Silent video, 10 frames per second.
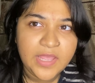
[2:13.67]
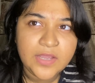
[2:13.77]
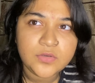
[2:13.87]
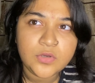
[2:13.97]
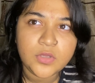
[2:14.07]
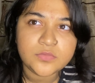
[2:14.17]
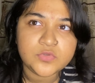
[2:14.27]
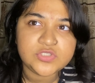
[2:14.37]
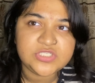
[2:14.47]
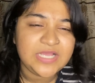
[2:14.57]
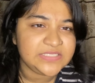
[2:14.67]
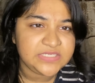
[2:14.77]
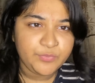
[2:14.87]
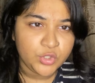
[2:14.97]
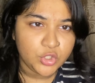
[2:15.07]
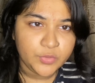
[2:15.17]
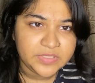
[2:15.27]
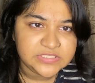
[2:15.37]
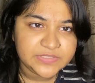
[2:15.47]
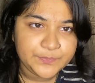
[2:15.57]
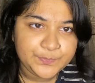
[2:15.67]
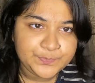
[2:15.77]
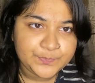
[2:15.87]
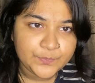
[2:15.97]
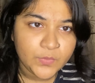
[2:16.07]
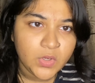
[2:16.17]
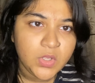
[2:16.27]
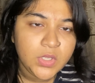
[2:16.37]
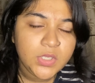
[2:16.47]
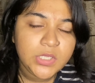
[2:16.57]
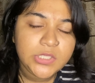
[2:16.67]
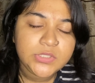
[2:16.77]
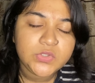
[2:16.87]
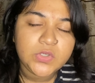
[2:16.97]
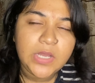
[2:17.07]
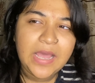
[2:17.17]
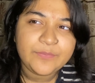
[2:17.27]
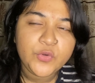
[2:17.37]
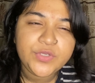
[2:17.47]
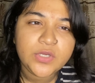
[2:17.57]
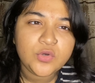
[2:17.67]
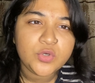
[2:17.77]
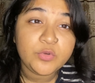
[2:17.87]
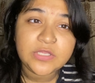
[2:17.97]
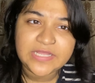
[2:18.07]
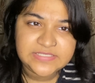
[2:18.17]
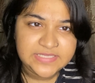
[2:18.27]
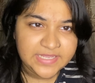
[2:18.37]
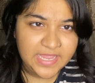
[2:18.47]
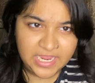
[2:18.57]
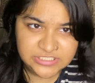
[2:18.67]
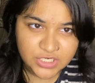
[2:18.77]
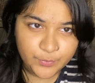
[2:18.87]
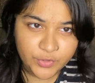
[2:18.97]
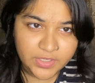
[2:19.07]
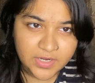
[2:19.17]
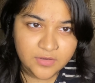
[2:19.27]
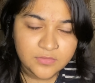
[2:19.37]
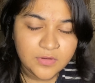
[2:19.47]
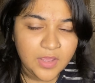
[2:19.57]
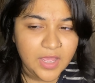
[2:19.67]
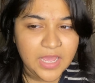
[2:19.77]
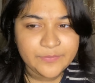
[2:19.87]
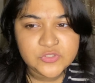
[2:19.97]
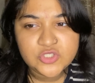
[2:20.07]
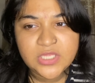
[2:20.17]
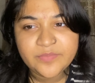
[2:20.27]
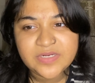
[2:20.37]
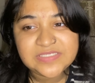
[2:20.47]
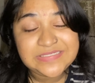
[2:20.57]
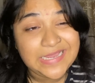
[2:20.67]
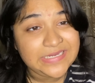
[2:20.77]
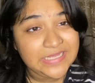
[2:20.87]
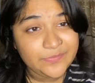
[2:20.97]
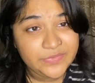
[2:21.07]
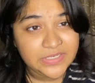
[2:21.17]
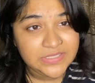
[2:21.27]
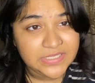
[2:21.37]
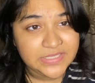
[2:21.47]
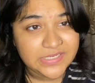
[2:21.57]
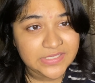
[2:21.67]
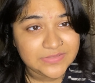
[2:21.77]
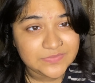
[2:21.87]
এখন অলমোস্ট সাতটা পনেরো বাজে তো আমি ওইটা করব ক্লাস থেকে আসার পরে কারণ আমি যদি আমার স্টাডি আপডেট দিই তাহলে